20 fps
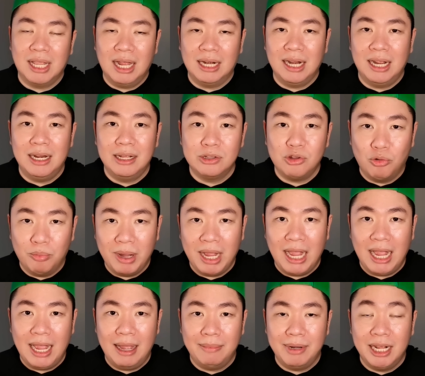ทั้งในเรื่องสุข
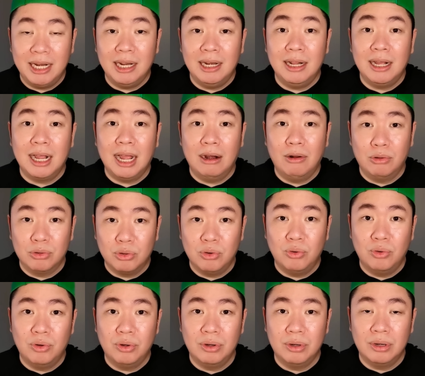ภาพและในเรื่องการลง
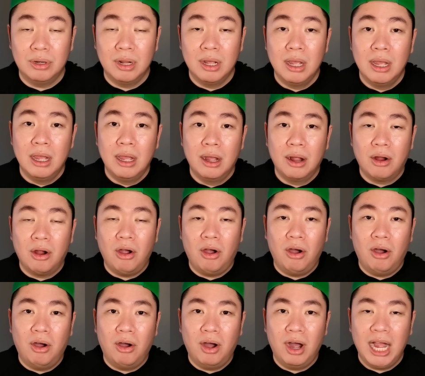ทุนข
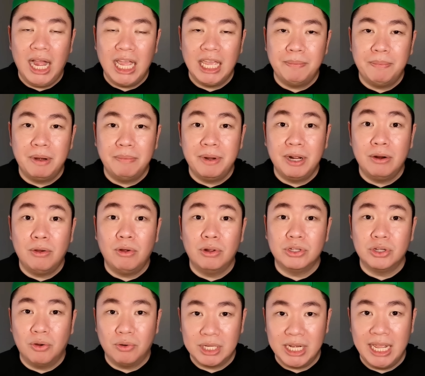อให้เพื่อนๆทุกคน
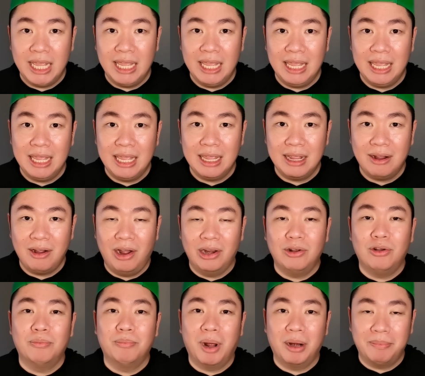โชคดีขอให้ทุ
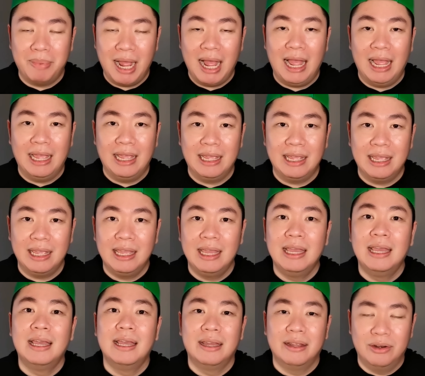กคนปลอดภัย
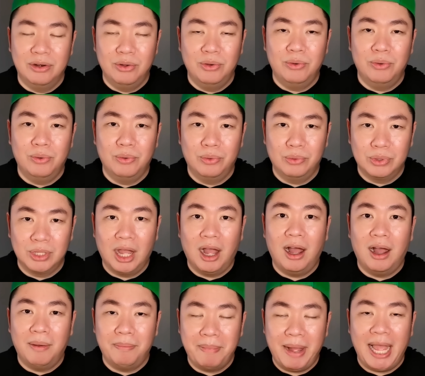ดูต่อ
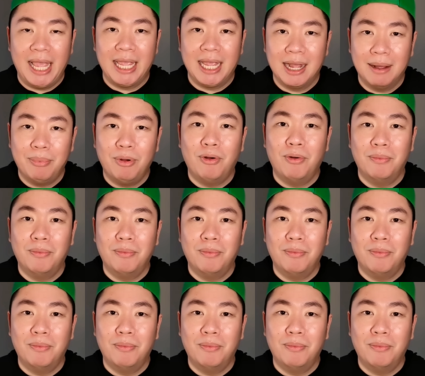ไปครับผ